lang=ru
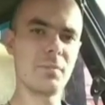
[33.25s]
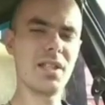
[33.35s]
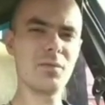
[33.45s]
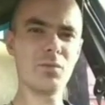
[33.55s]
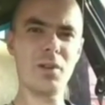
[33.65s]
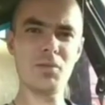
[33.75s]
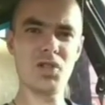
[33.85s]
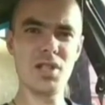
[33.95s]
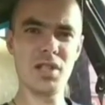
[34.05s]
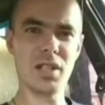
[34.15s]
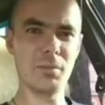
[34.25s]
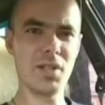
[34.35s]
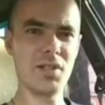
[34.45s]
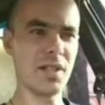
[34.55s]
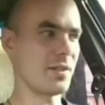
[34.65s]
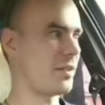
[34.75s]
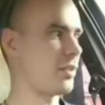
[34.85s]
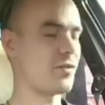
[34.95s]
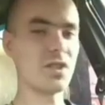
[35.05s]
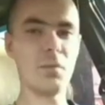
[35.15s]
Мне это вот вообще не надо, мне интересно,
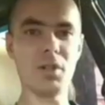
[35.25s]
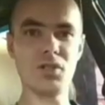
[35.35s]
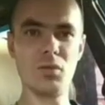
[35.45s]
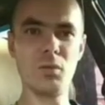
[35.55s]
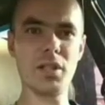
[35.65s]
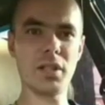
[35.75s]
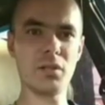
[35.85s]
это все почти умеют,